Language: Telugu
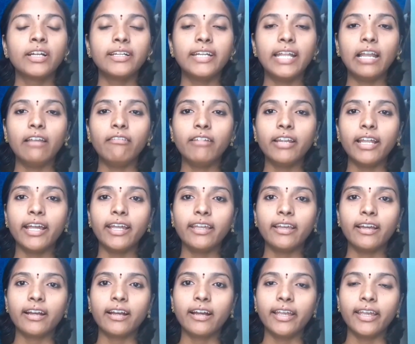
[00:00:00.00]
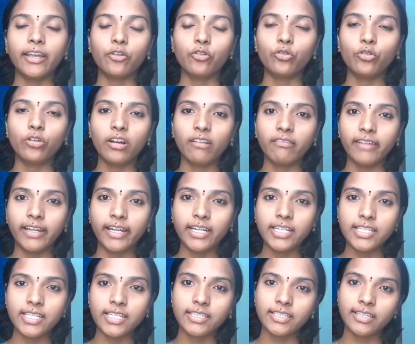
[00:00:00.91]
డెలివరీ అయ్యాక ఎక్కువగా
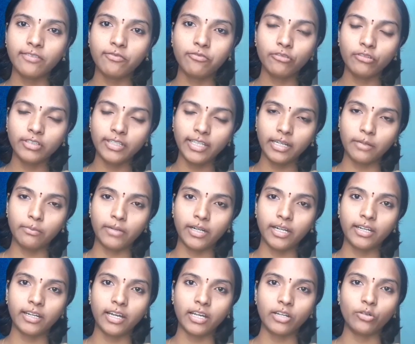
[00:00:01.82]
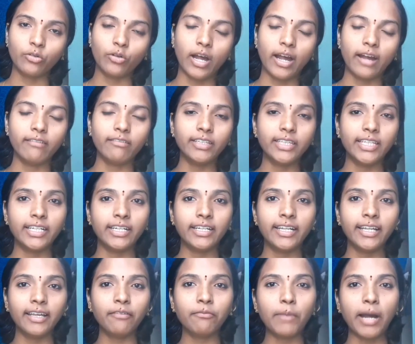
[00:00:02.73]
వేడి చేసే ఫుడ్ తినమంటారు అవి
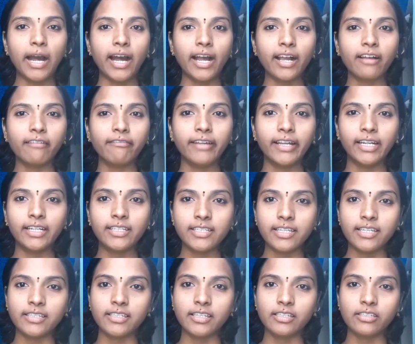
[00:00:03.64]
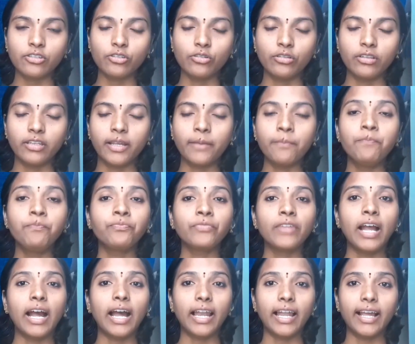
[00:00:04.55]
తింటే బాగా వేడి చేసేస్తుంది
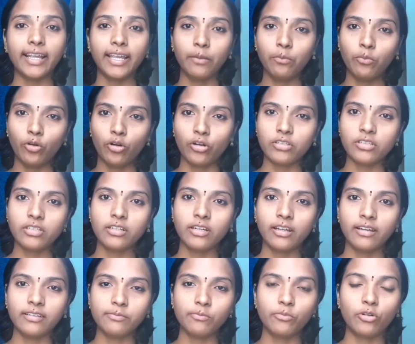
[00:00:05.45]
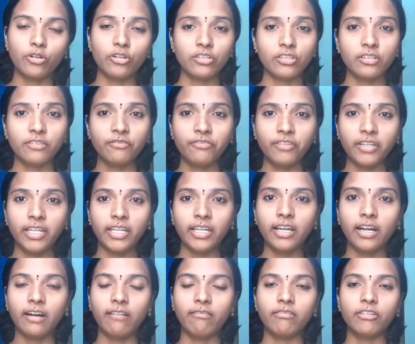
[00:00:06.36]
అలాగే మోషన్ మోషన్
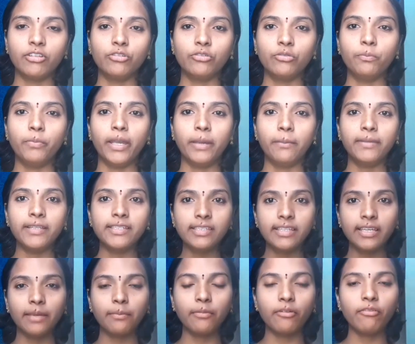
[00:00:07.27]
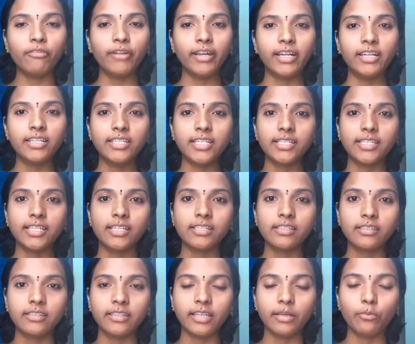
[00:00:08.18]
ఫ్రీగా అవ్వదు బేబీస్కి ఏమో వేడి
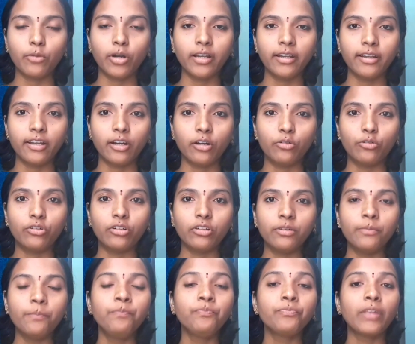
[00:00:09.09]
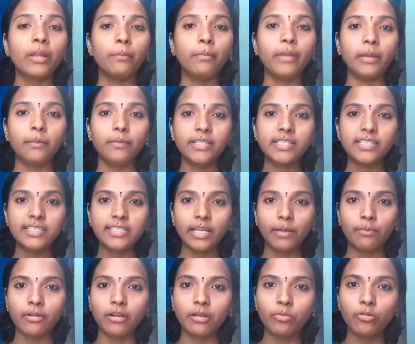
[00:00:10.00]
చేసేస్తుందేమో అని డౌట్ బేబీస్
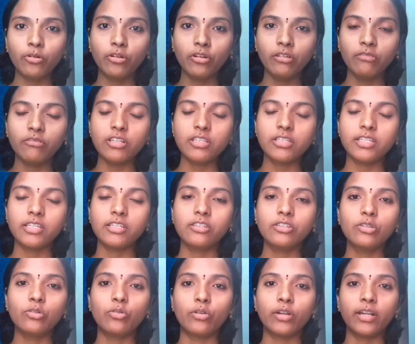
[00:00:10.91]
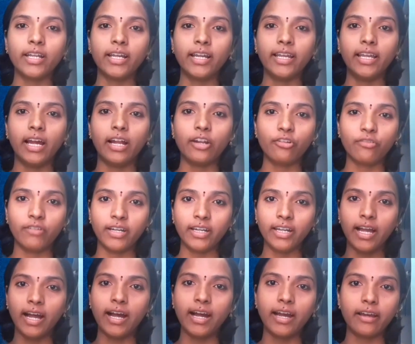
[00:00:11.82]
చెమట పొక్కులు వచ్చేస్తూ ఉంటాయి
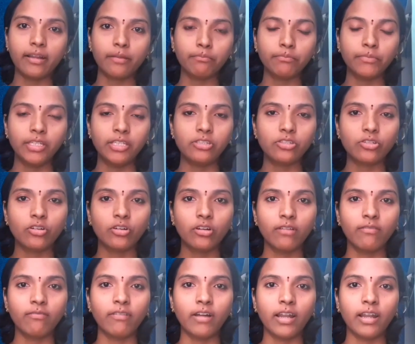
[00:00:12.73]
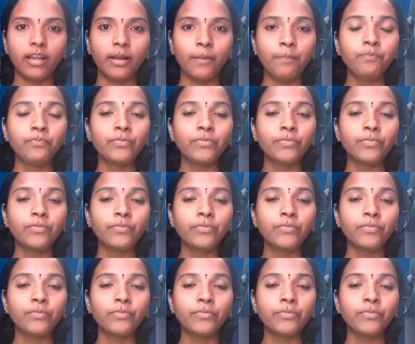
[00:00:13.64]
అటువంటి ఆహారం తీసుకోవడం వల్ల